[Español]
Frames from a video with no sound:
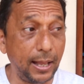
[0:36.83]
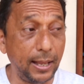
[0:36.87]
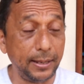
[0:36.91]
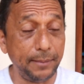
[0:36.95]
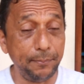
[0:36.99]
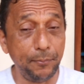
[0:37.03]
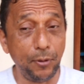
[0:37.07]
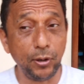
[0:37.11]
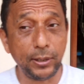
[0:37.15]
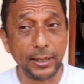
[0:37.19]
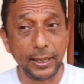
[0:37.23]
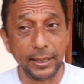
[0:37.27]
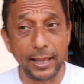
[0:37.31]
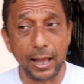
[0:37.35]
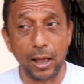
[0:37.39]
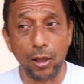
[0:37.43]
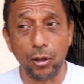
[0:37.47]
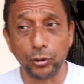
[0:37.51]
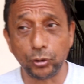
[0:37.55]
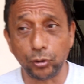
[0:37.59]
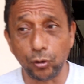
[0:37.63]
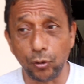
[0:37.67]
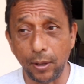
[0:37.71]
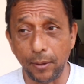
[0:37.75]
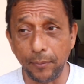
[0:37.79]
hemos
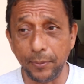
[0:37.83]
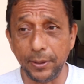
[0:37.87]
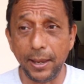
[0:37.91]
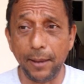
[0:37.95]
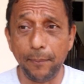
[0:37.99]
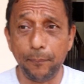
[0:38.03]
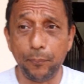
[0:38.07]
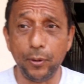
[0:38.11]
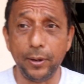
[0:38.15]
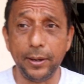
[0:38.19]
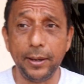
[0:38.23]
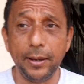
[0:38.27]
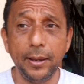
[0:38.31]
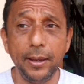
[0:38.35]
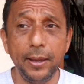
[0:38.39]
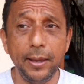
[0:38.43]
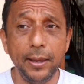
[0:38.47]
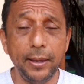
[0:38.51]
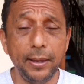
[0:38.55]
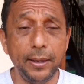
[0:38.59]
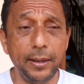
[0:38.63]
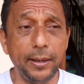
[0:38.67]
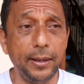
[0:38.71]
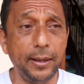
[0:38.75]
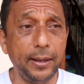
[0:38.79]
quedado todavía pues
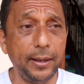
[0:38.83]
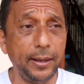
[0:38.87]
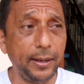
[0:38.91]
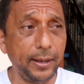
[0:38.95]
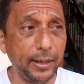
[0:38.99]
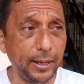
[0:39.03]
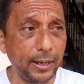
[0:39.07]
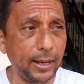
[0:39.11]
eh,